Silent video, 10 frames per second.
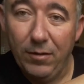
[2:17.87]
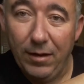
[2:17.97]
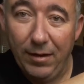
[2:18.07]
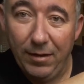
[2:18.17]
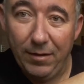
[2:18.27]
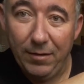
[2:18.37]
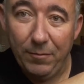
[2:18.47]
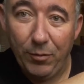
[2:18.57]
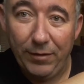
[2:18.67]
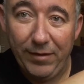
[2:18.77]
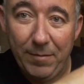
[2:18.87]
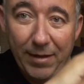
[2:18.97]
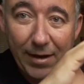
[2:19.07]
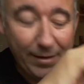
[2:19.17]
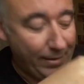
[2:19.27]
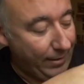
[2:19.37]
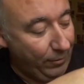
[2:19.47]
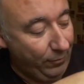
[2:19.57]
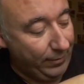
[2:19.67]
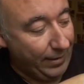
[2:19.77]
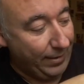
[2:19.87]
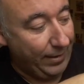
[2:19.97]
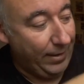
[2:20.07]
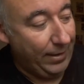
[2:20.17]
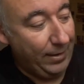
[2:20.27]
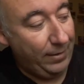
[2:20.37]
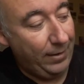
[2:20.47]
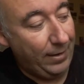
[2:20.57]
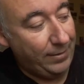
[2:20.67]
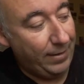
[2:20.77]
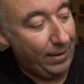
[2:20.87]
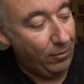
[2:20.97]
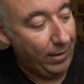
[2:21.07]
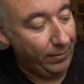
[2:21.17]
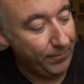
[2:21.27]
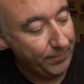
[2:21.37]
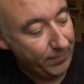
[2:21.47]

eh, por encima de las redes, ¿no? Está aquí enganchadas a los lados.